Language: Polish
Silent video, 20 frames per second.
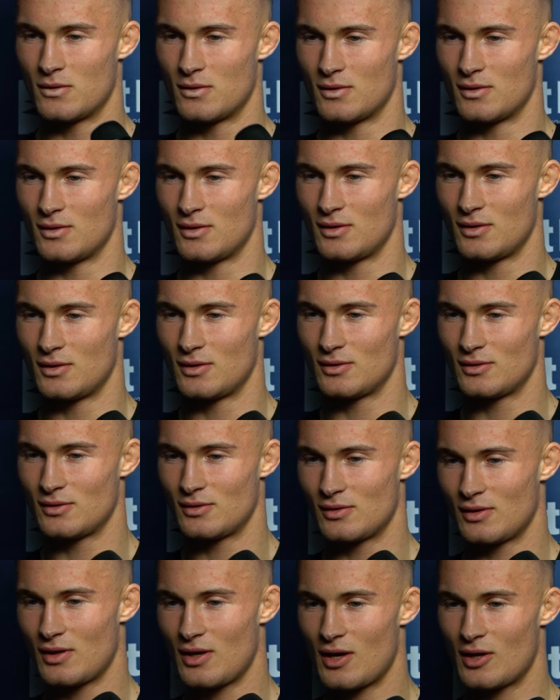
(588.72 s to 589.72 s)
E,
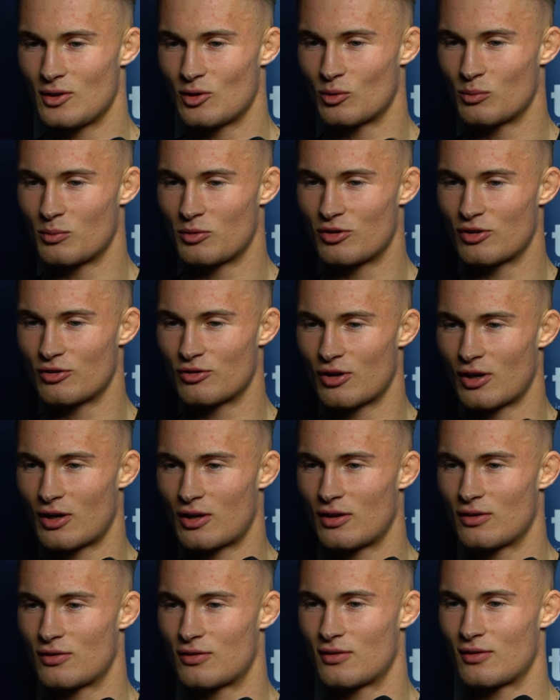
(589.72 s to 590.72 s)
nie, no myślę, że
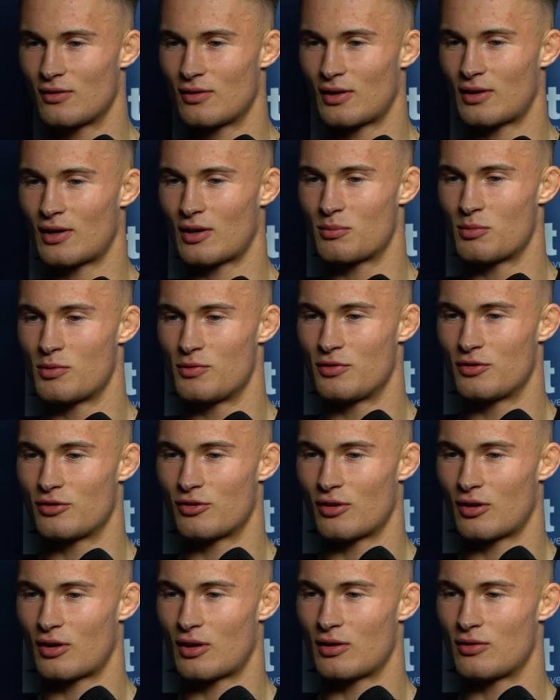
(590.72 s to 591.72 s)
jak jest, tak jak mówisz,
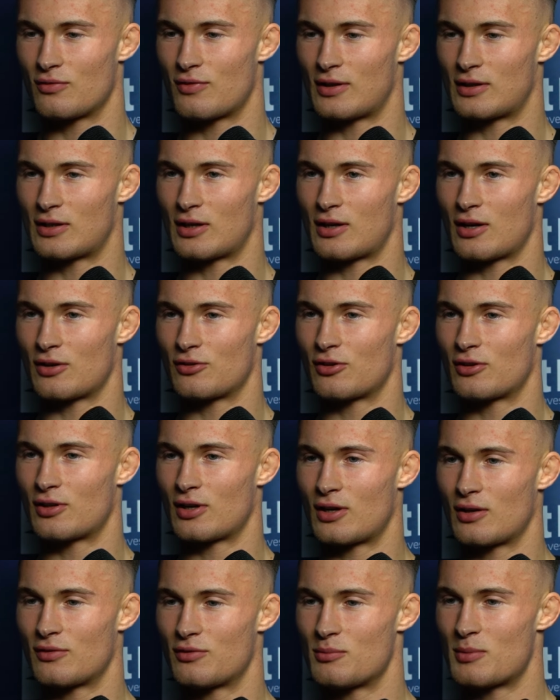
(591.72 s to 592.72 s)
że jak jest walka każda
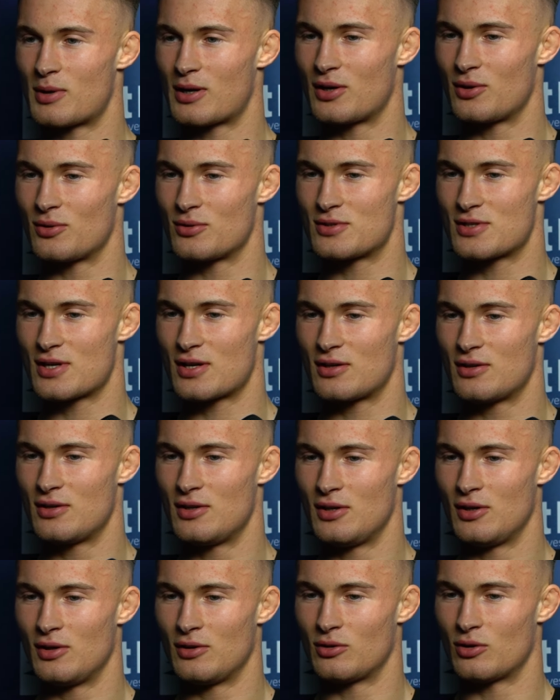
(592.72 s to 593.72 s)
taka wymagająca,
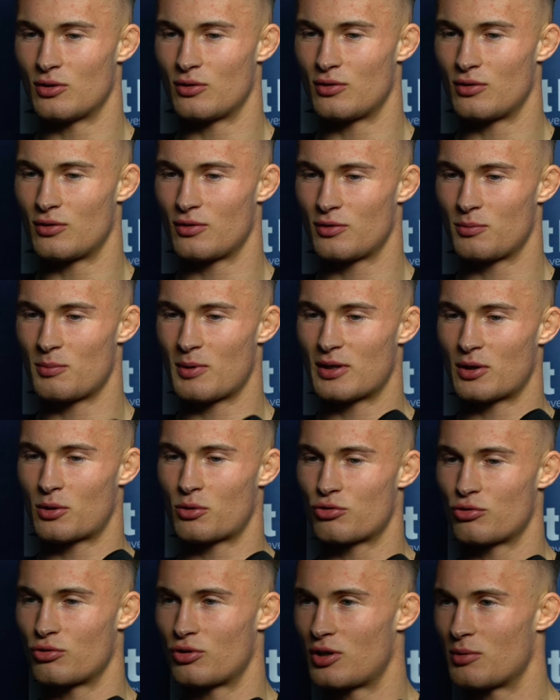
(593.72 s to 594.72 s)
to zmiana
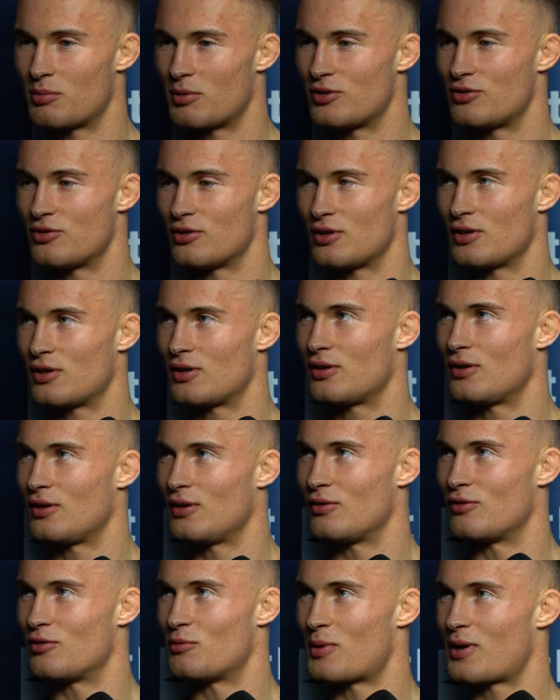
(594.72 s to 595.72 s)
koszulki będzie
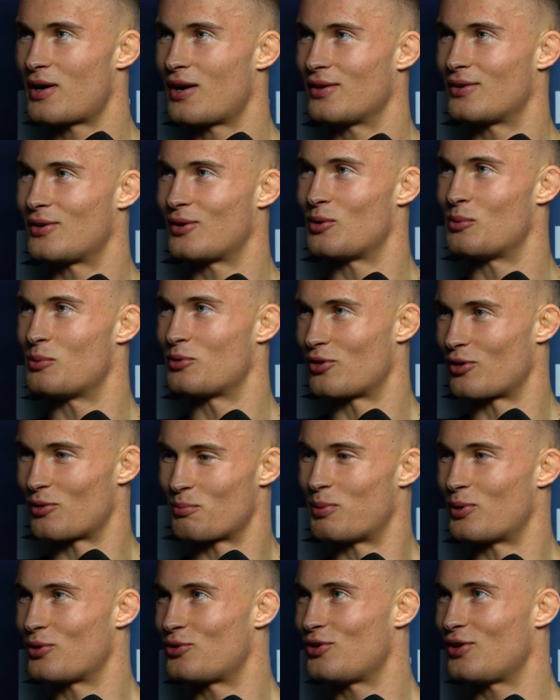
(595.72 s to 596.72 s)
wymagała tego, bo się
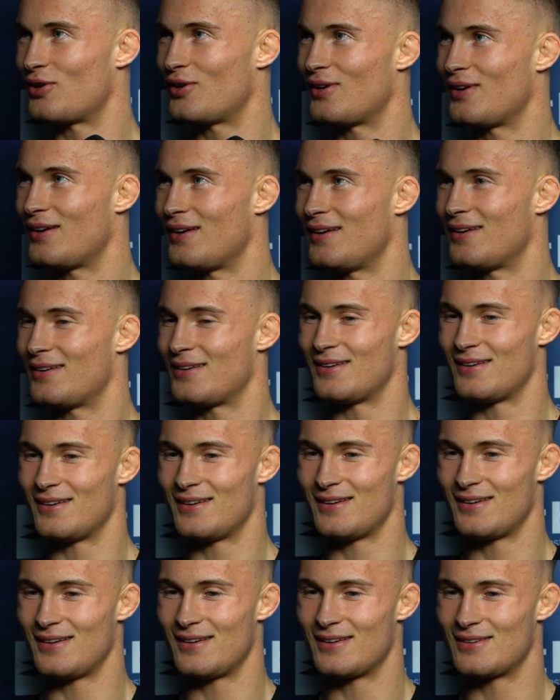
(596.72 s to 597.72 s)
spoci,
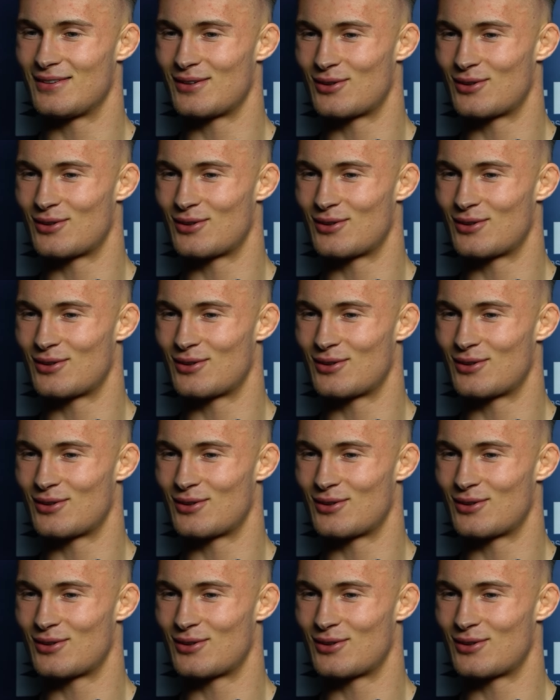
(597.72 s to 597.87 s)
e,